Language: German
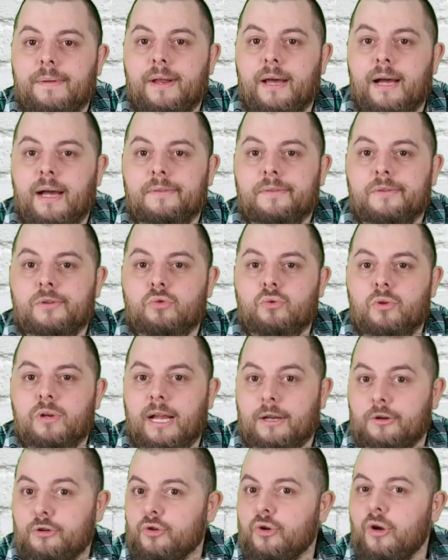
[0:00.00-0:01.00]
da hat es schon
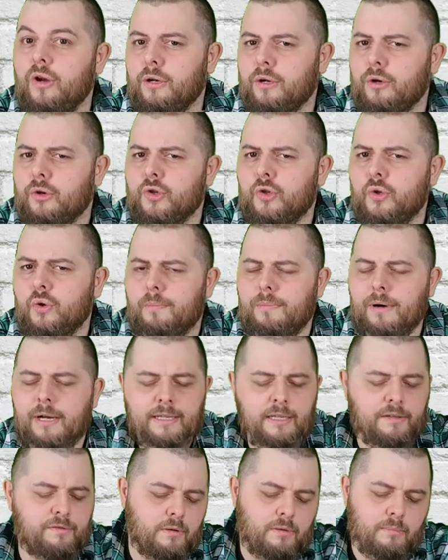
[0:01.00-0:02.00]
ganz schön geschnuppert.
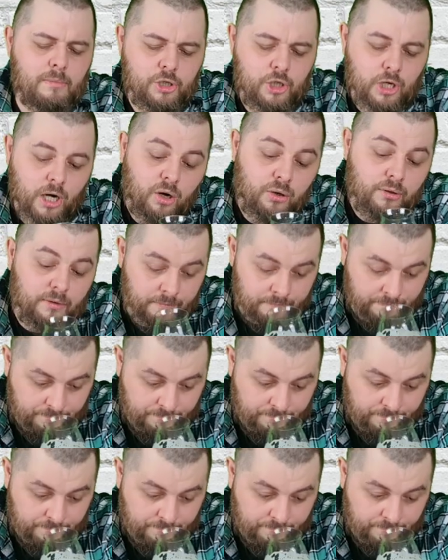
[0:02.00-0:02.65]
Jetzt wollen wir mal schauen.